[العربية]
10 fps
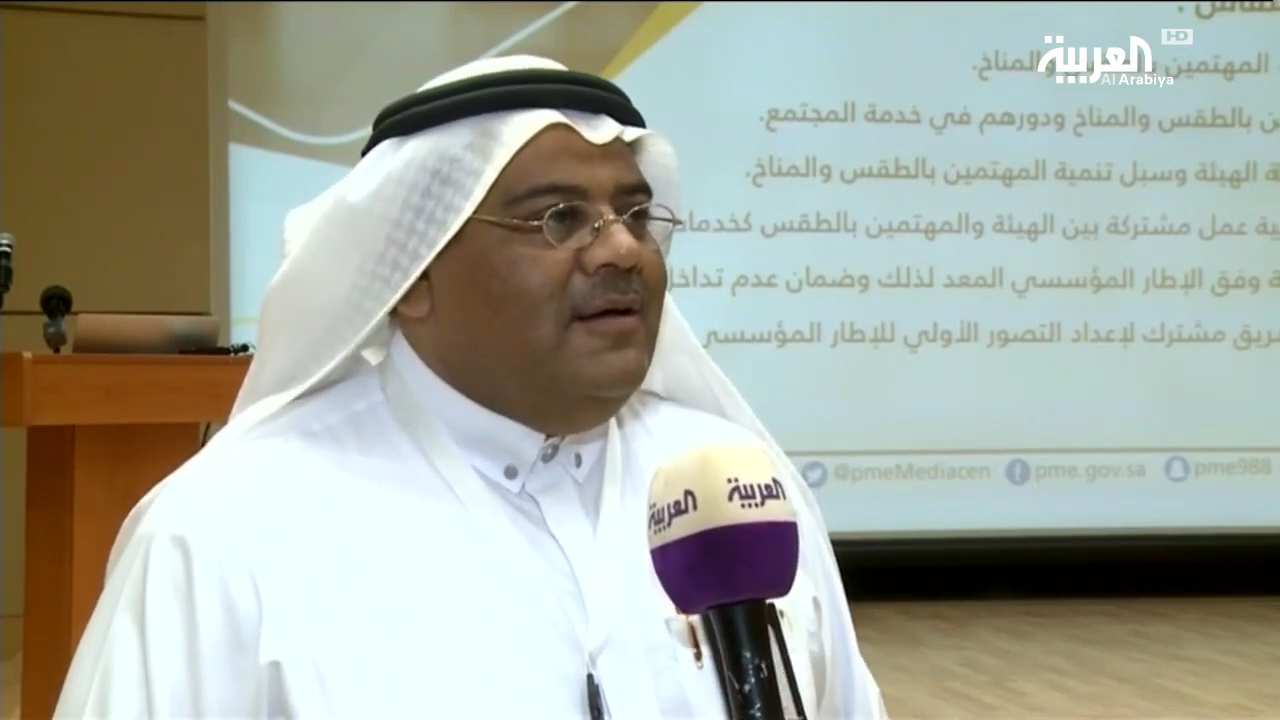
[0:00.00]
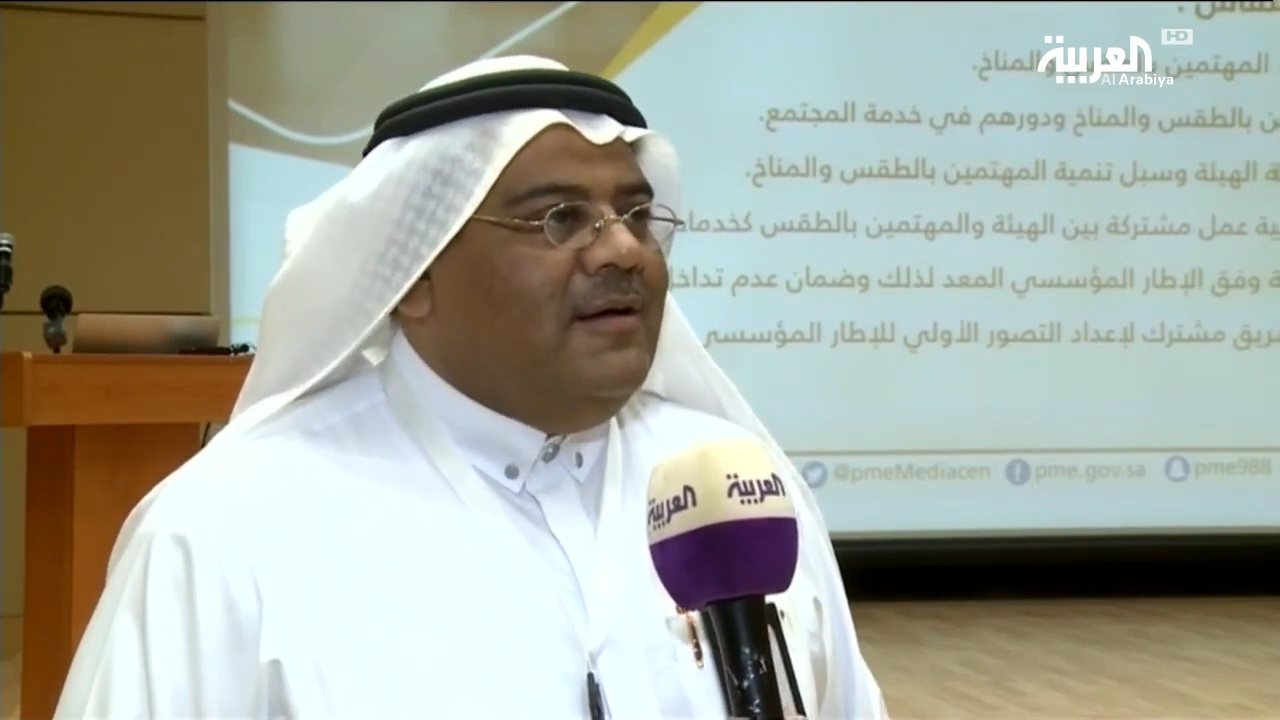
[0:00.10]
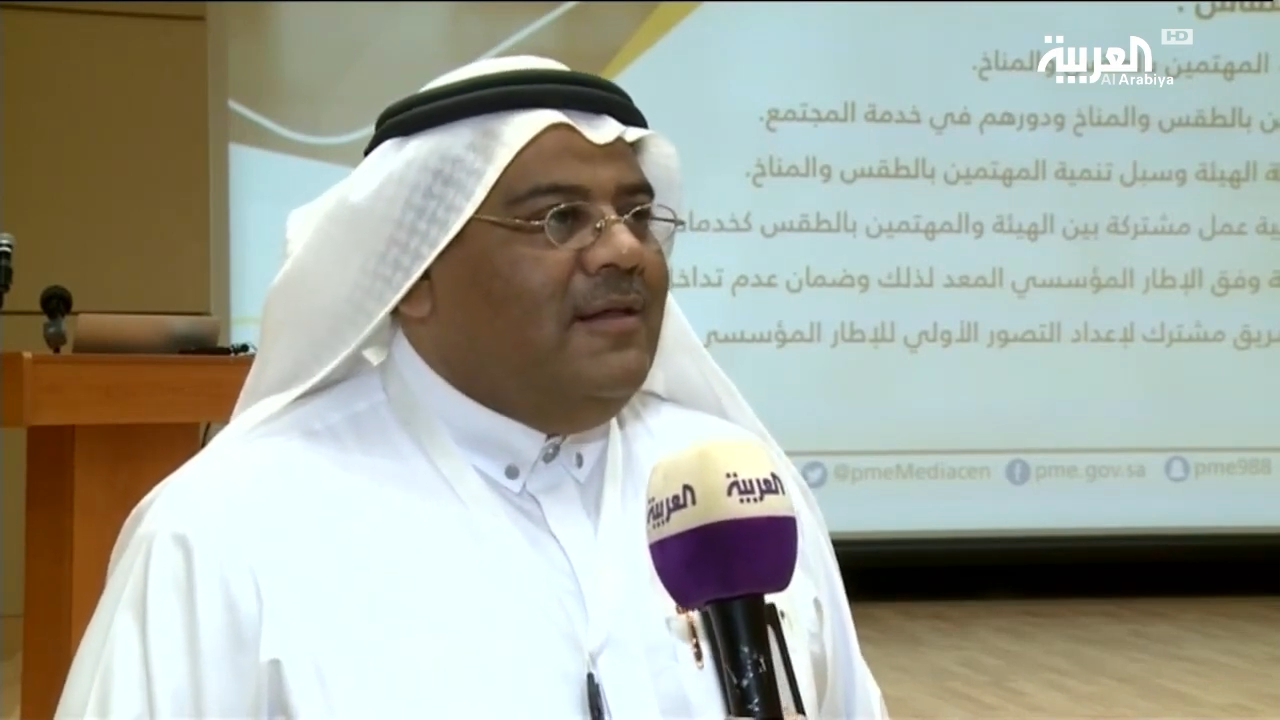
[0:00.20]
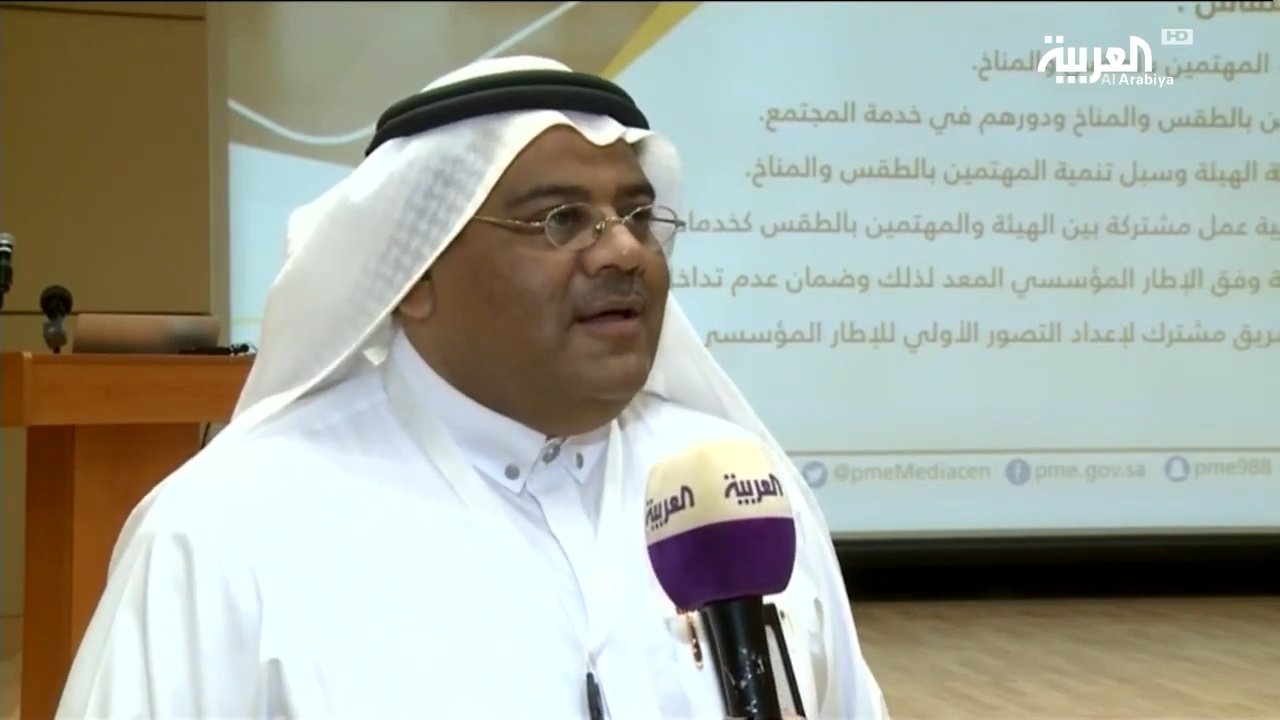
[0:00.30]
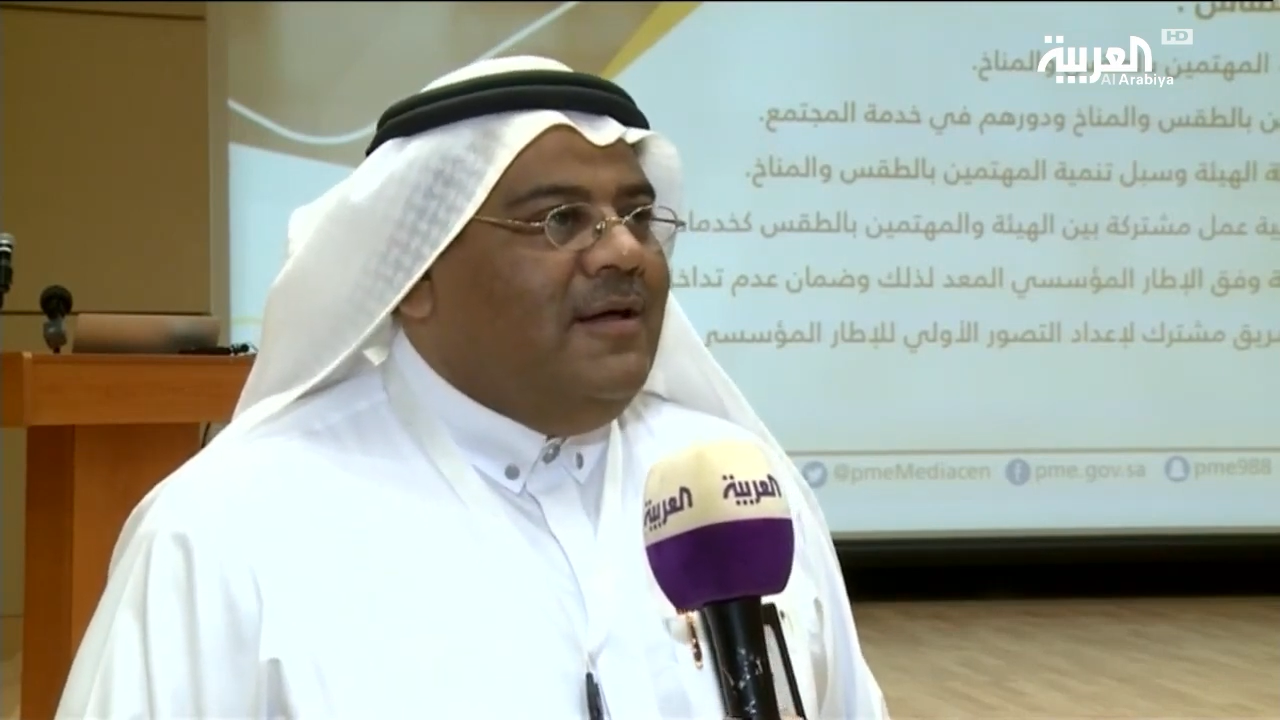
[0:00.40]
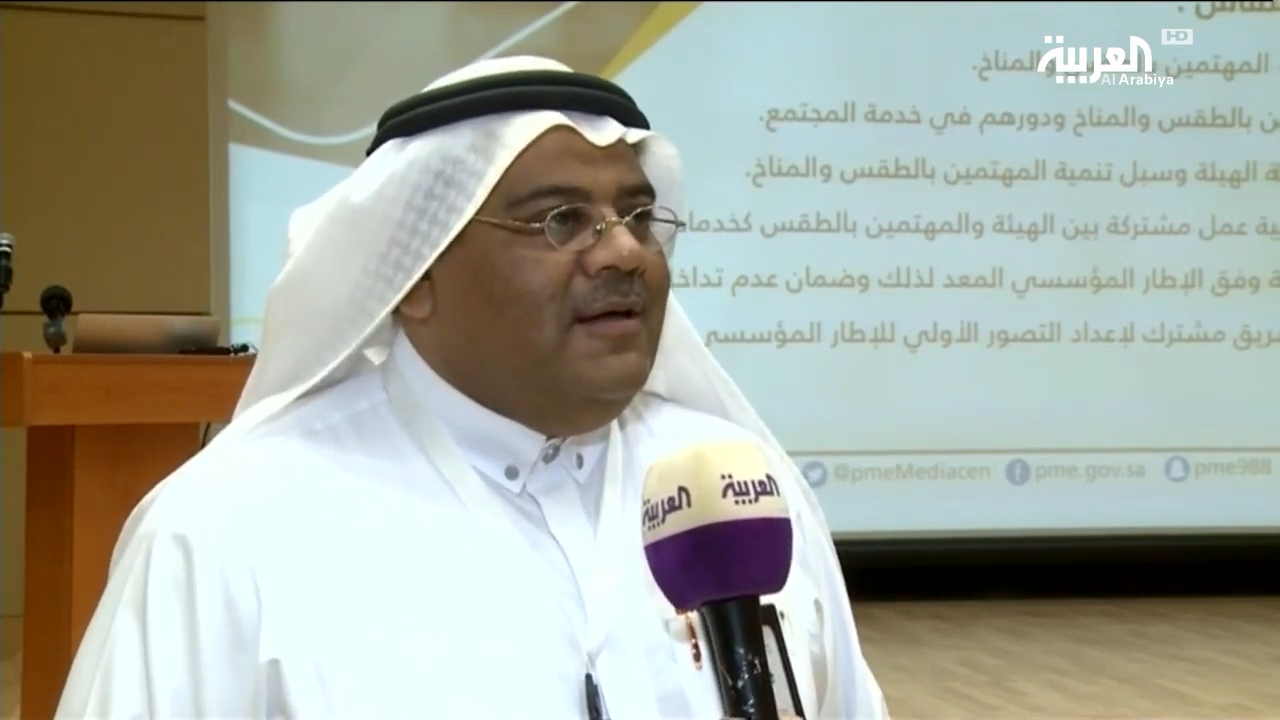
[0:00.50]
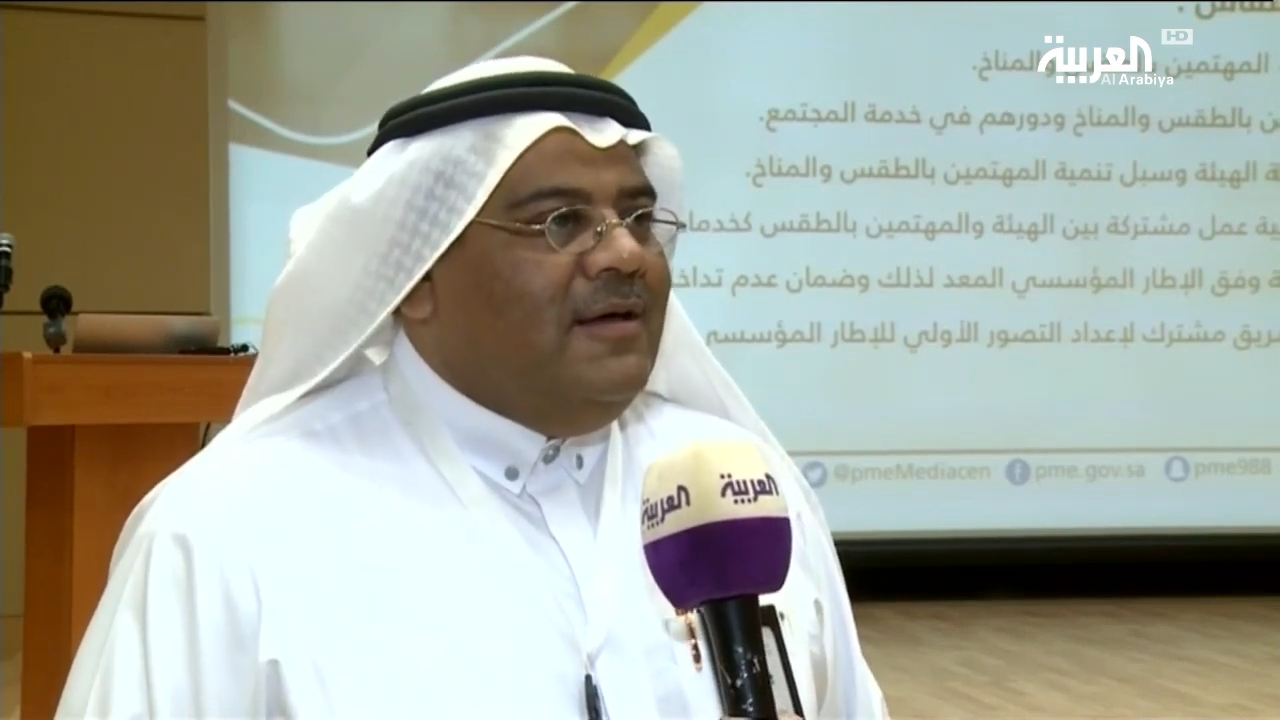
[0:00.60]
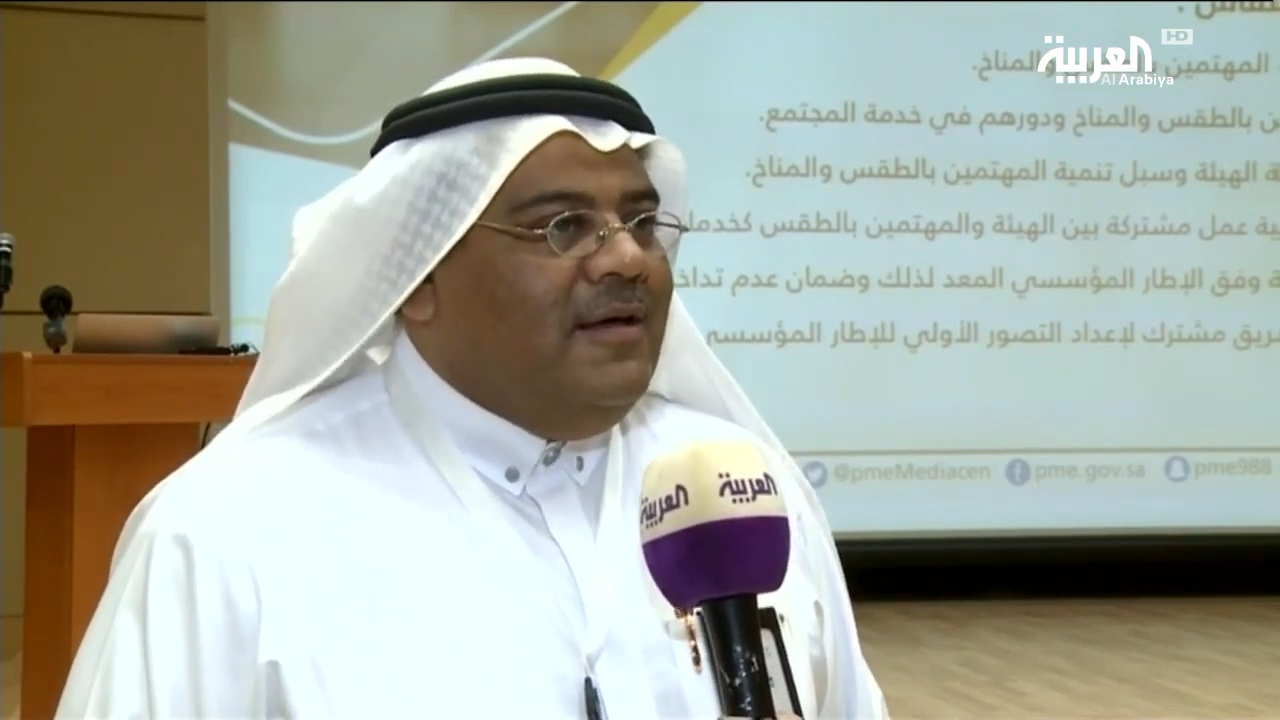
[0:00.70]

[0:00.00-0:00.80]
كذلك